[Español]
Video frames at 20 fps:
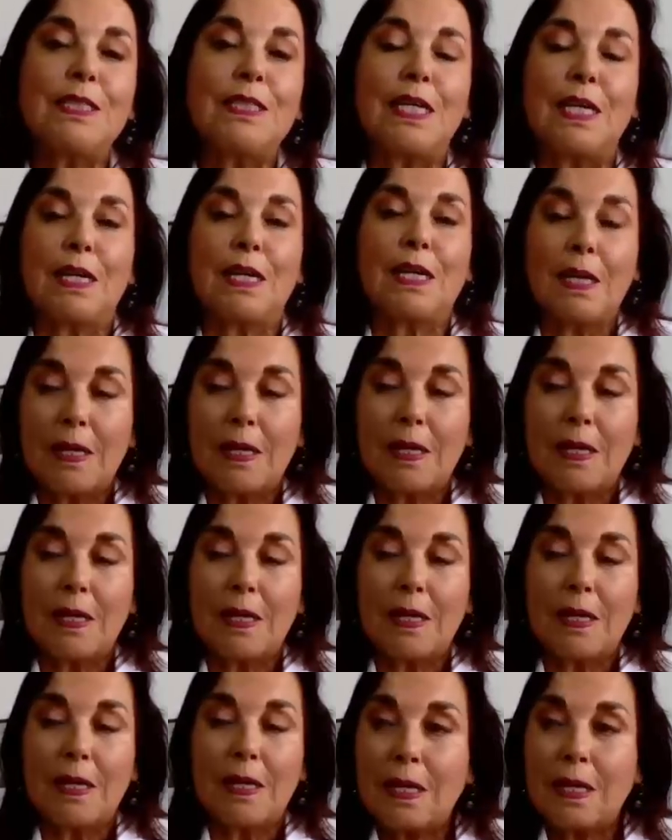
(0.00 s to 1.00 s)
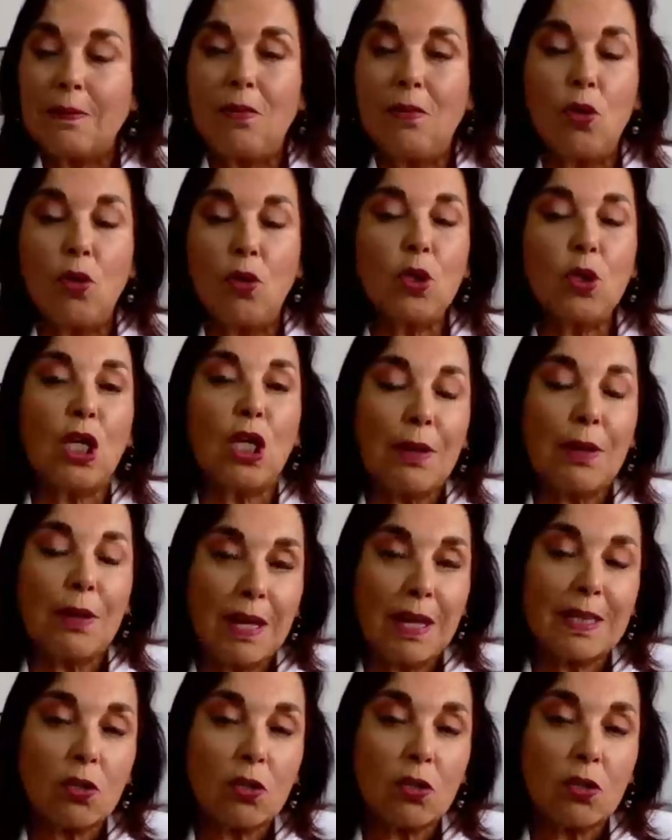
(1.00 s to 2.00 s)
no te levantes,
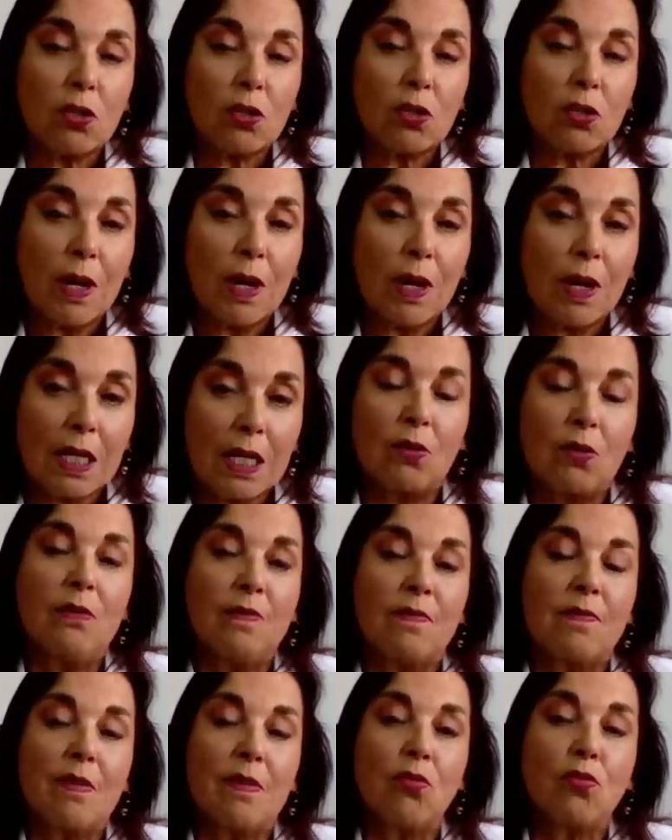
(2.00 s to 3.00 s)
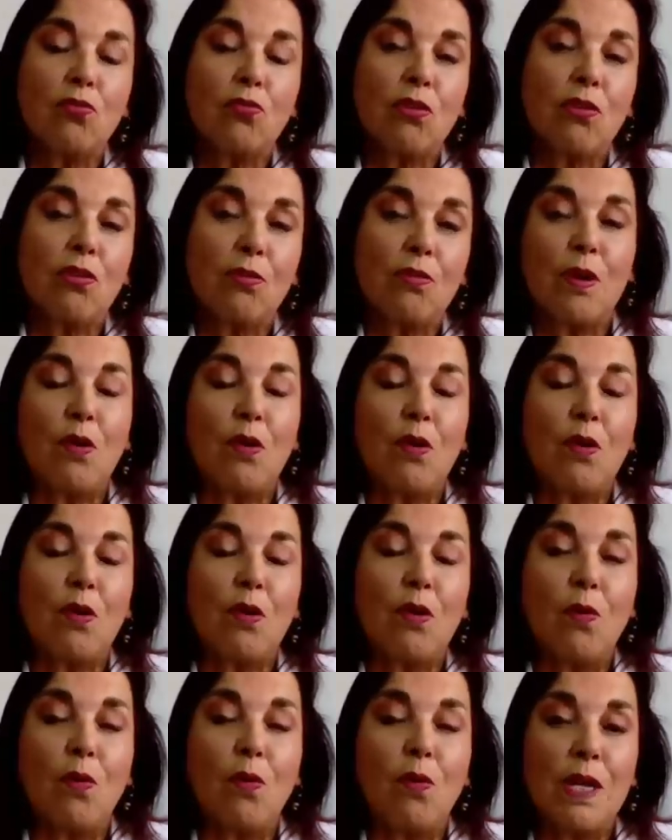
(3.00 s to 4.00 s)
Juanito, entonces, pero
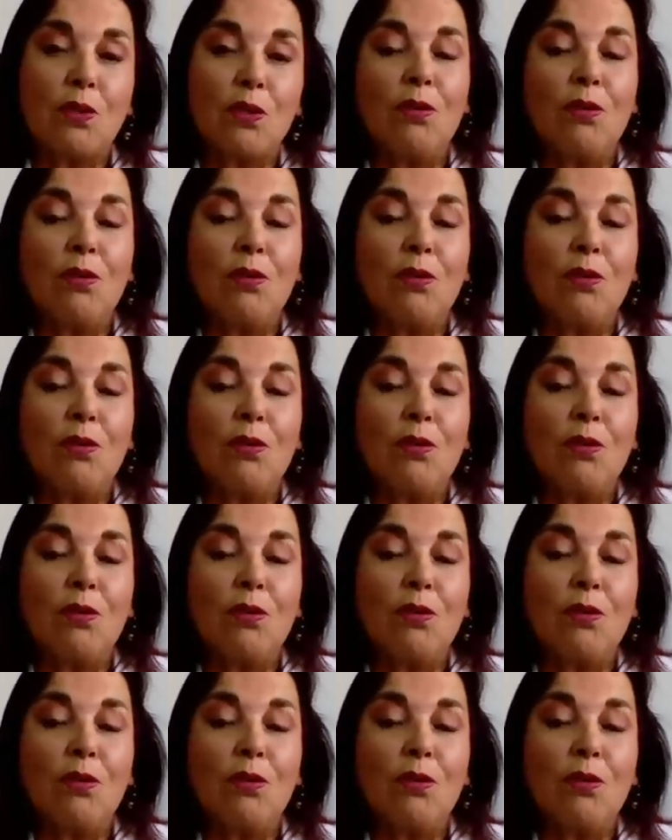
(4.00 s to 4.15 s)
Juanito,